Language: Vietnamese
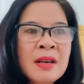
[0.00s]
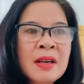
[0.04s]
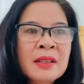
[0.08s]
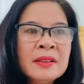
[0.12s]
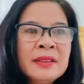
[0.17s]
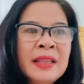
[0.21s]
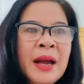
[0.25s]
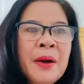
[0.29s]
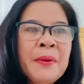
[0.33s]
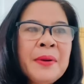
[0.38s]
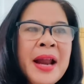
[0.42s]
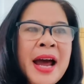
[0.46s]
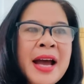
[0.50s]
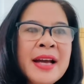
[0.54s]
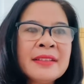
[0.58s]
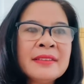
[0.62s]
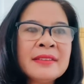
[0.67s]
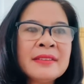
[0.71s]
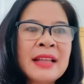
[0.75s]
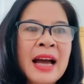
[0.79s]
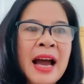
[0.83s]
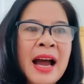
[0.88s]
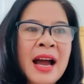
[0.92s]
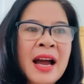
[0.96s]
Theo Đại
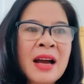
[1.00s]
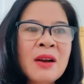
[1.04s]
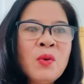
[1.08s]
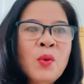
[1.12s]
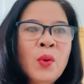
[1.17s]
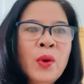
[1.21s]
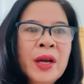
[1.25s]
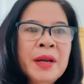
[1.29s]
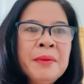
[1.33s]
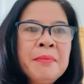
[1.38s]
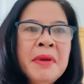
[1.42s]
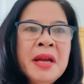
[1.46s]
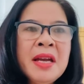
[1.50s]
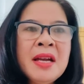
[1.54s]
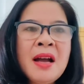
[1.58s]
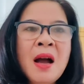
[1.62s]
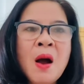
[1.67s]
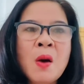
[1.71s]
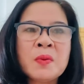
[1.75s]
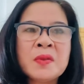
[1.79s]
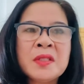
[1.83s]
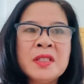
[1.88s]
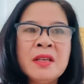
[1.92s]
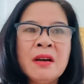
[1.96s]
tá Nguyễn Minh
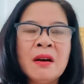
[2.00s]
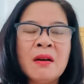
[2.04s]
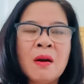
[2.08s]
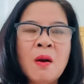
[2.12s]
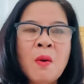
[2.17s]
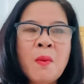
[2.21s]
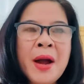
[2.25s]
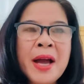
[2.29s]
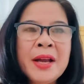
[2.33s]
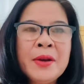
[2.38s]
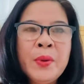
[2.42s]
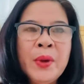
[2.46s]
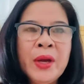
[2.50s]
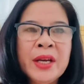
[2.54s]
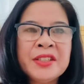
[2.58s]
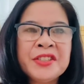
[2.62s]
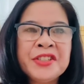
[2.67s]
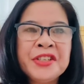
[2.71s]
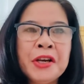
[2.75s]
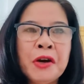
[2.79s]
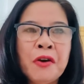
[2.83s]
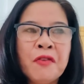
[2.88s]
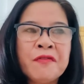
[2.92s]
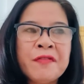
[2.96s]
Ngọc, trưởng Công an huyện
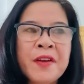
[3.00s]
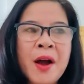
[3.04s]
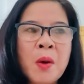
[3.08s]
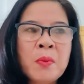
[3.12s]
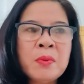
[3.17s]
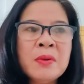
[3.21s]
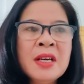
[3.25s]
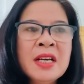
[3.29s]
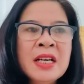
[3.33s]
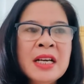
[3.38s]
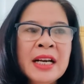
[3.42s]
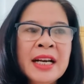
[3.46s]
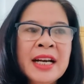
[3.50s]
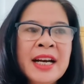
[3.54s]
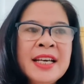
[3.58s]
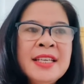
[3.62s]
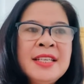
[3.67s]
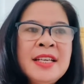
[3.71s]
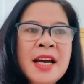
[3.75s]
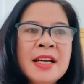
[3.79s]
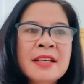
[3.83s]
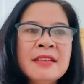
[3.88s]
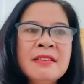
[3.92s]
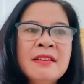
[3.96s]
Triệu Phong, khi
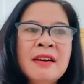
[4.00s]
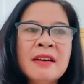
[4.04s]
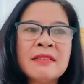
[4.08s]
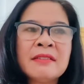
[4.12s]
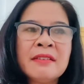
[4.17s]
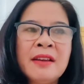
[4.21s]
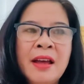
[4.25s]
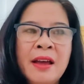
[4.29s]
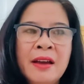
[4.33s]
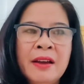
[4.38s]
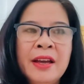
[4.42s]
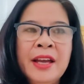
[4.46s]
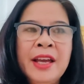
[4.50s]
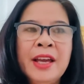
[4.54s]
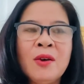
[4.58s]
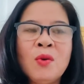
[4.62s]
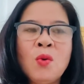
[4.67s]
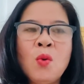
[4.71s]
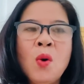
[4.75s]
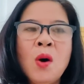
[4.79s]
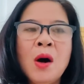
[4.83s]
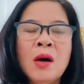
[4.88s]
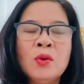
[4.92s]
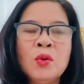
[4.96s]
nhận được đề nghị
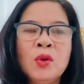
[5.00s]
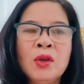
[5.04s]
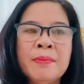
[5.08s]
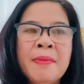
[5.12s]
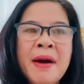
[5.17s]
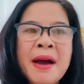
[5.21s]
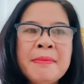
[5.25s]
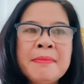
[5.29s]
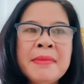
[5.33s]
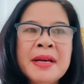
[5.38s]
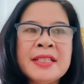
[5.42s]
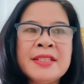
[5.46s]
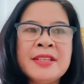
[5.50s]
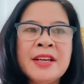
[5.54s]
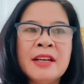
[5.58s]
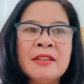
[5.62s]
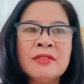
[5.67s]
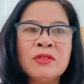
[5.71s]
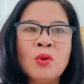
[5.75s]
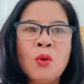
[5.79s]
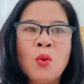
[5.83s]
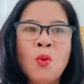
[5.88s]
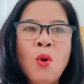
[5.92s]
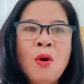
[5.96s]
của Ủy ban Mặt
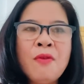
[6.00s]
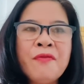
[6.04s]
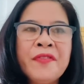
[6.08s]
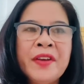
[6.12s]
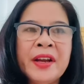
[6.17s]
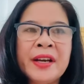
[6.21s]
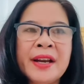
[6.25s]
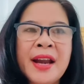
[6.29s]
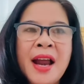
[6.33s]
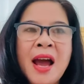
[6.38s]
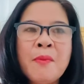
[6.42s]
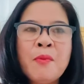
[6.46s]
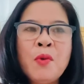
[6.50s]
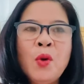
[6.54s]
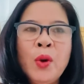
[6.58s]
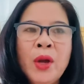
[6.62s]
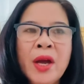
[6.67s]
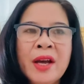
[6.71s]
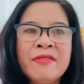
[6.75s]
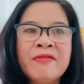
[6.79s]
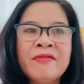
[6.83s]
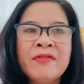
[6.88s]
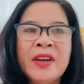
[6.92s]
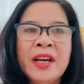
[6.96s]
trận Tổ quốc Việt Nam
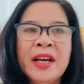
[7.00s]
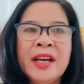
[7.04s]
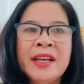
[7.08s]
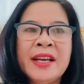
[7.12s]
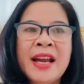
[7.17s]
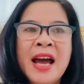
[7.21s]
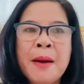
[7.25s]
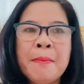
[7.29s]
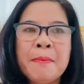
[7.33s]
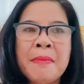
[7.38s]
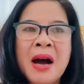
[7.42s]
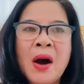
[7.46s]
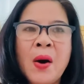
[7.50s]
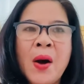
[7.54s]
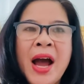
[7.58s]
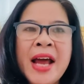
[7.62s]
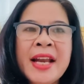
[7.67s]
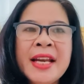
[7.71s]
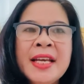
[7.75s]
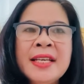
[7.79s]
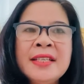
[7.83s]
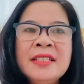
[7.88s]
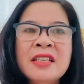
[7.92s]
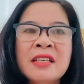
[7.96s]
huyện về đảm bảo
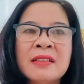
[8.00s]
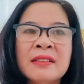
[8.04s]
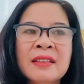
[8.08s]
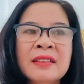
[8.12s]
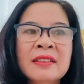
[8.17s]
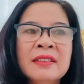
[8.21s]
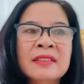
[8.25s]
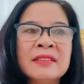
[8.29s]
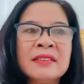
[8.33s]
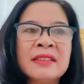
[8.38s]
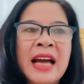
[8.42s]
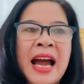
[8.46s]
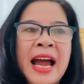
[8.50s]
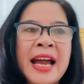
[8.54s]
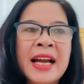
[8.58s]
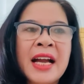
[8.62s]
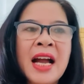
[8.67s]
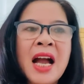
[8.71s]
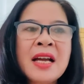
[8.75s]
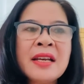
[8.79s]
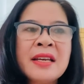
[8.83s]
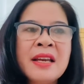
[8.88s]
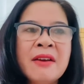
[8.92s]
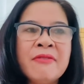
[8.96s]
an ninh trật tự tại
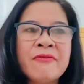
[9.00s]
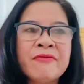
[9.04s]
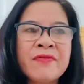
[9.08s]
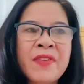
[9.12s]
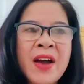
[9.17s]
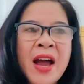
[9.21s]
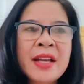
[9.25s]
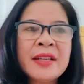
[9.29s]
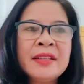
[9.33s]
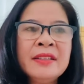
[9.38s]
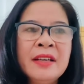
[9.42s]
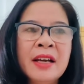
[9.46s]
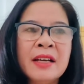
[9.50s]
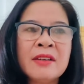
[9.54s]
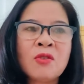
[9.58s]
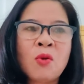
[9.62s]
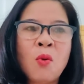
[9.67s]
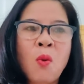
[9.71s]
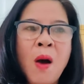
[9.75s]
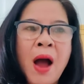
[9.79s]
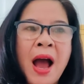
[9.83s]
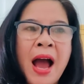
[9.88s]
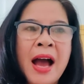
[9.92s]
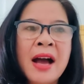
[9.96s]
các điểm phát nhận
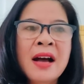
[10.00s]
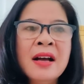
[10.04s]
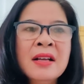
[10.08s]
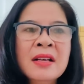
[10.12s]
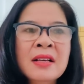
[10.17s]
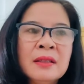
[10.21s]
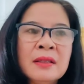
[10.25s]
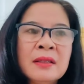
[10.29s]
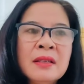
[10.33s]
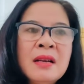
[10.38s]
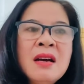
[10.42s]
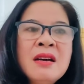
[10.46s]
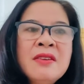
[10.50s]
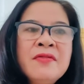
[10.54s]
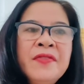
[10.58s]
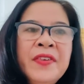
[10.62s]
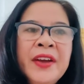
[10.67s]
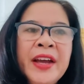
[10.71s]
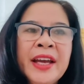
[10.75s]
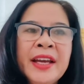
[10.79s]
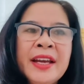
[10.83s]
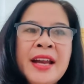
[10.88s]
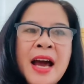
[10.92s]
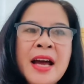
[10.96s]
quà, đơn
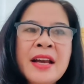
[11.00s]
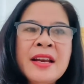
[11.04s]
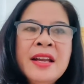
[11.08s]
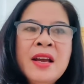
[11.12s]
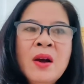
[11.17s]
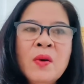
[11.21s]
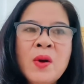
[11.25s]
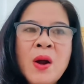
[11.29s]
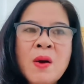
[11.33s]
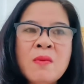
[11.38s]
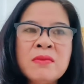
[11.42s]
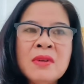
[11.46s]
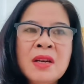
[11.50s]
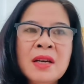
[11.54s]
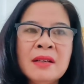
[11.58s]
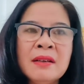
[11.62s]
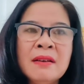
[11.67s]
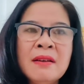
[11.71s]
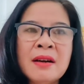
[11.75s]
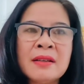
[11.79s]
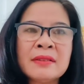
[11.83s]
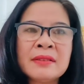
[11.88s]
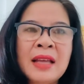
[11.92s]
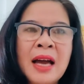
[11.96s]
vị đã điều động lực
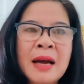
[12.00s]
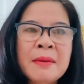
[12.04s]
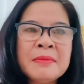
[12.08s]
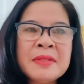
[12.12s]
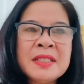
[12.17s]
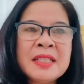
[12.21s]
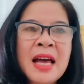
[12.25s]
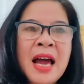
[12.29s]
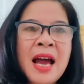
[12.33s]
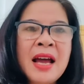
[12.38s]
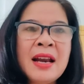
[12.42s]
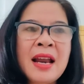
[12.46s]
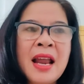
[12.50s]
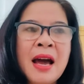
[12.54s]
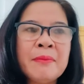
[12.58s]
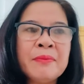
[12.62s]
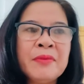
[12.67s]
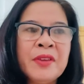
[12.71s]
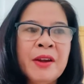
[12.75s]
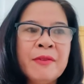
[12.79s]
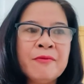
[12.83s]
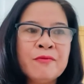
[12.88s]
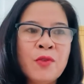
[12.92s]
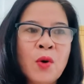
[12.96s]
lượng tham gia
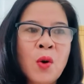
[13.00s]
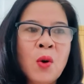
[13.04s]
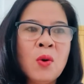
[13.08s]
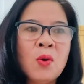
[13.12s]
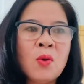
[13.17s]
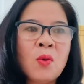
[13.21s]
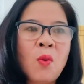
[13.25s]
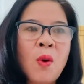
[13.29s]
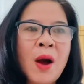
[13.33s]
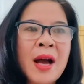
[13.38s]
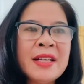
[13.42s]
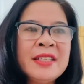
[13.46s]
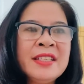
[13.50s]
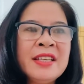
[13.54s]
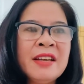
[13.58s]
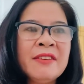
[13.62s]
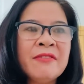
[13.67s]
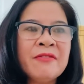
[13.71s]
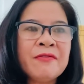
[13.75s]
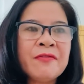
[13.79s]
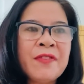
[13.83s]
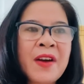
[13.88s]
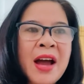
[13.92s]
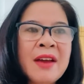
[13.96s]
làm nhiệm vụ. Quá
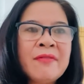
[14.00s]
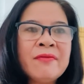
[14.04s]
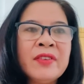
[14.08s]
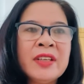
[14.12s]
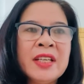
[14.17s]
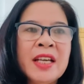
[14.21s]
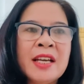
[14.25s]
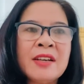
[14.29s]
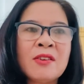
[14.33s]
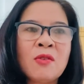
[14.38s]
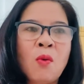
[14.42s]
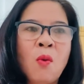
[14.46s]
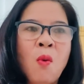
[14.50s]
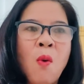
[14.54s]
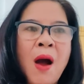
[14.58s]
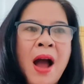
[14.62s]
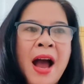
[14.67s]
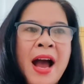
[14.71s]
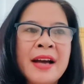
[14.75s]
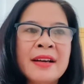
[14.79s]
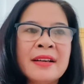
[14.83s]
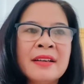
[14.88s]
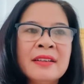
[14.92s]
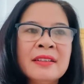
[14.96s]
trình phát và nhận
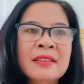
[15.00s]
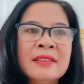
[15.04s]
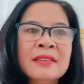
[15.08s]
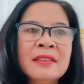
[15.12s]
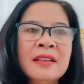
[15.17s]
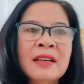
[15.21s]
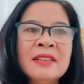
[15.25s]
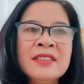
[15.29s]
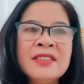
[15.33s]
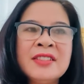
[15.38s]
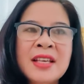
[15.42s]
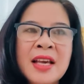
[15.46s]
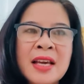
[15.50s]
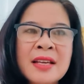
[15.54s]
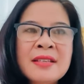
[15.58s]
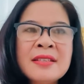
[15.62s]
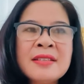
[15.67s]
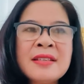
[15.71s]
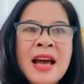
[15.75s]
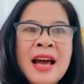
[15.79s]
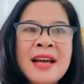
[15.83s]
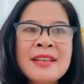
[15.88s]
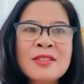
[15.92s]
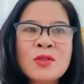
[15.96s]
quà diễn
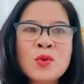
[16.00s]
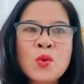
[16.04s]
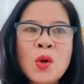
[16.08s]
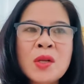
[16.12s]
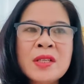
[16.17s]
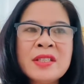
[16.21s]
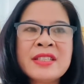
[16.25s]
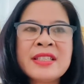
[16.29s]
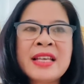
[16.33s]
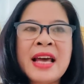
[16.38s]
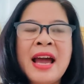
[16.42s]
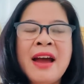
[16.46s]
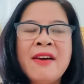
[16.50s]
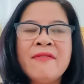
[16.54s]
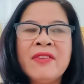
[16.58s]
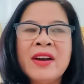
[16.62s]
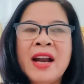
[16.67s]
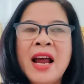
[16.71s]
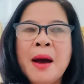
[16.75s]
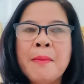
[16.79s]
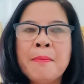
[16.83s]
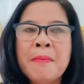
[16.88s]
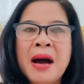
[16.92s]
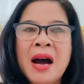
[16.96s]
ra suôn sẻ và
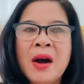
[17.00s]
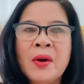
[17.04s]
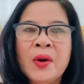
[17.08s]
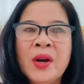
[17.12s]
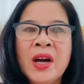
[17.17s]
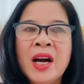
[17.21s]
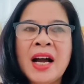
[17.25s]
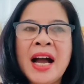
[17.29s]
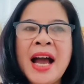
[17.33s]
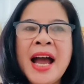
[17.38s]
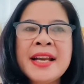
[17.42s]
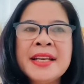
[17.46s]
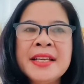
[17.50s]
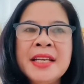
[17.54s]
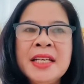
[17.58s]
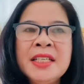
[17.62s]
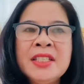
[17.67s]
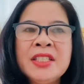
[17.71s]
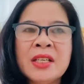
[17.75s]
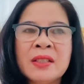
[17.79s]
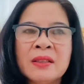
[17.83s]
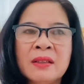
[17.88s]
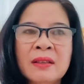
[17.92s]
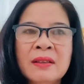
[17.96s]
đảm bảo được an
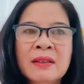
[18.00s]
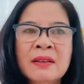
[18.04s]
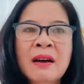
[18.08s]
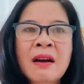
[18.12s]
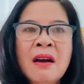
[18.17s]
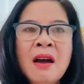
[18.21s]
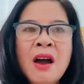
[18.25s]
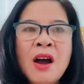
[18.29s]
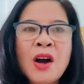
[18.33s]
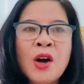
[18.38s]
ninh trật tự.